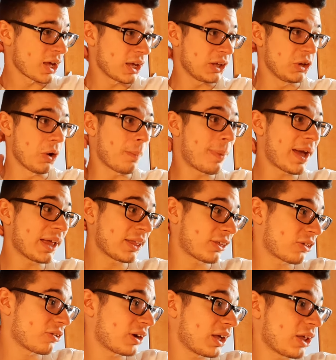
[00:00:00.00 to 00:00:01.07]
io
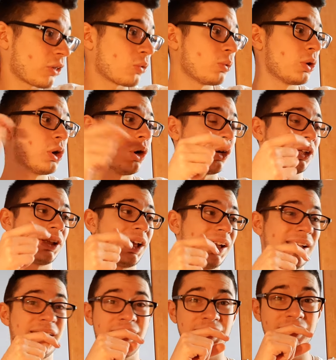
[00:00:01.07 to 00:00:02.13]
penso che sul gol
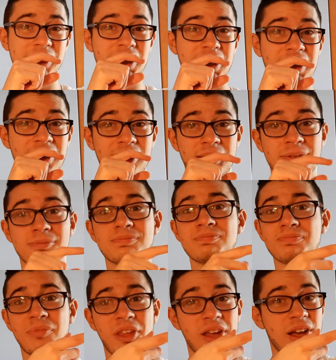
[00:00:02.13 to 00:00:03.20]
dell'Inter
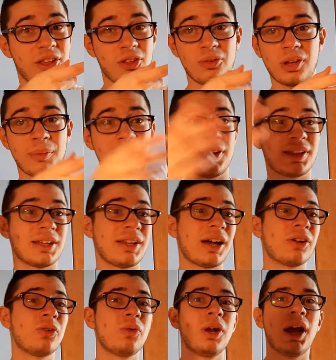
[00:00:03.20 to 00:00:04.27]
sia assolutamente da
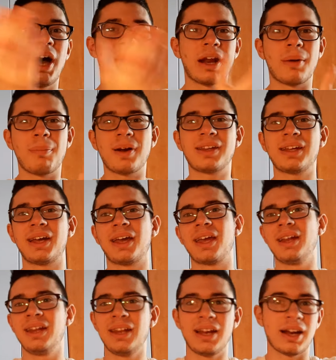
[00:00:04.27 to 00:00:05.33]
annullare, a parte che
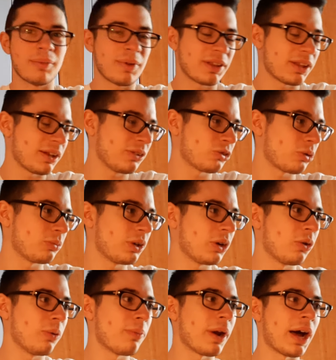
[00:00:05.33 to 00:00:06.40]
Chiellini la mette dentro pure
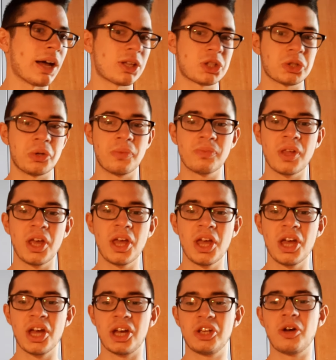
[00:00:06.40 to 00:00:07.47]
col braccio,
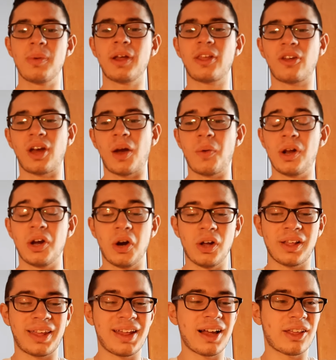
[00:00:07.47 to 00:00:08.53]
io penso che quel
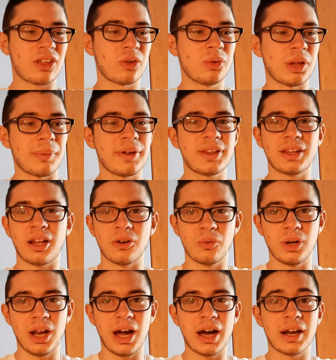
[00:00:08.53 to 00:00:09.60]
gol sia assolutamente da
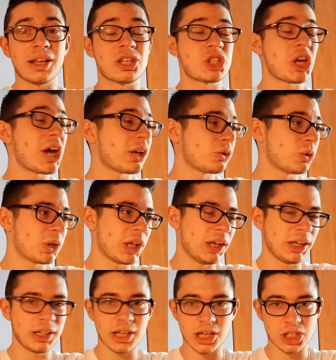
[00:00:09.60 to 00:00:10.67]
annullare. Certo,
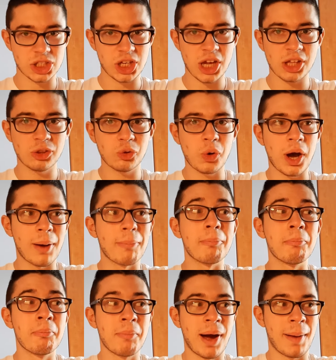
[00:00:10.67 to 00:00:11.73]
Chiellini accentua,
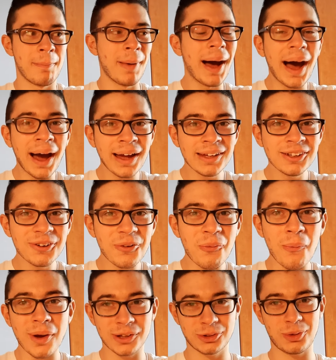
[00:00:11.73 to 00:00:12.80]
ma mai
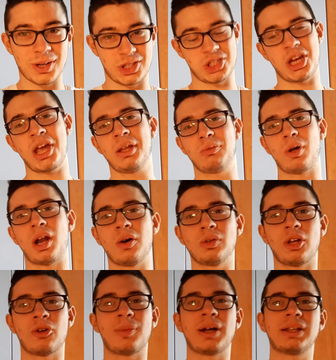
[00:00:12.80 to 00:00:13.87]
quanto accentua
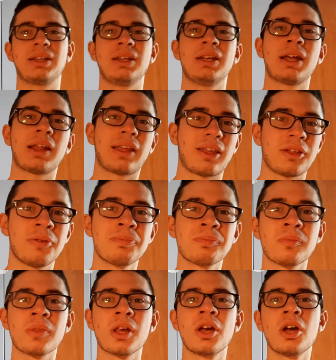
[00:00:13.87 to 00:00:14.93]
Lautaro
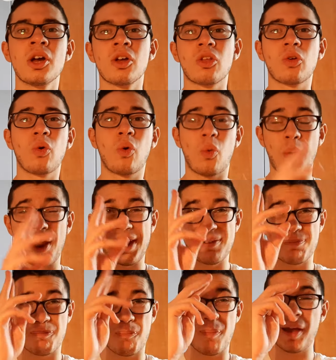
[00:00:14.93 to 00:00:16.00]
Martinez su quel
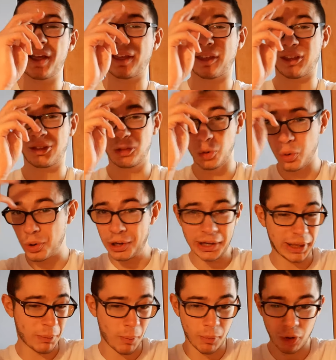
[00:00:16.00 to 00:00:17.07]
pestone,
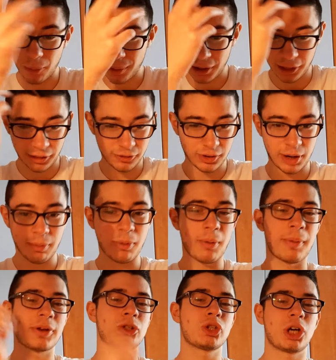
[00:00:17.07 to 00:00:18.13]
chiamiamolo pestone proprio
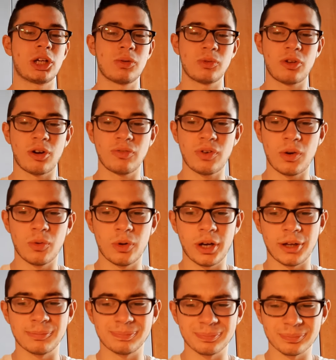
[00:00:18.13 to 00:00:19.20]
per giocargli un tiro a
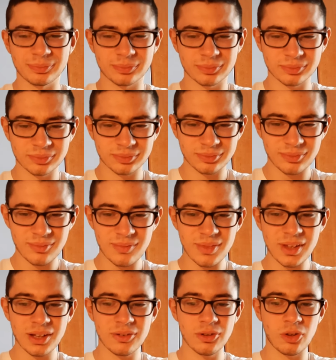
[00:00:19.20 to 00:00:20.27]
favore,
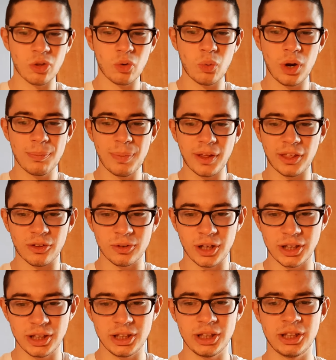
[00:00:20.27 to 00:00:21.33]
eh, su quel pestone
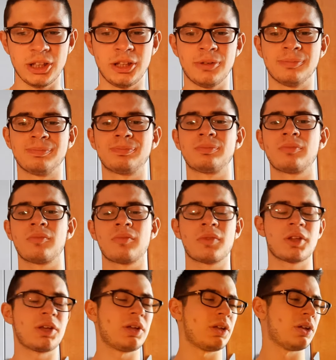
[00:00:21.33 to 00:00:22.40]
di,
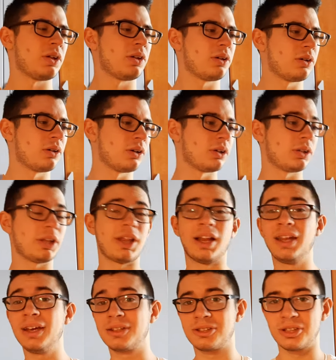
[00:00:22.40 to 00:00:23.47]
eh, di
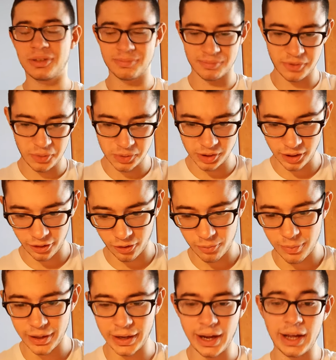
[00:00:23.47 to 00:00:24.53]
Delict. Quindi insomma
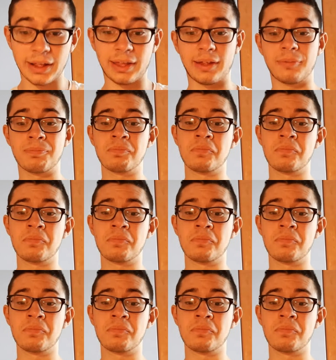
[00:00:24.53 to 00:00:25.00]
ragazzi,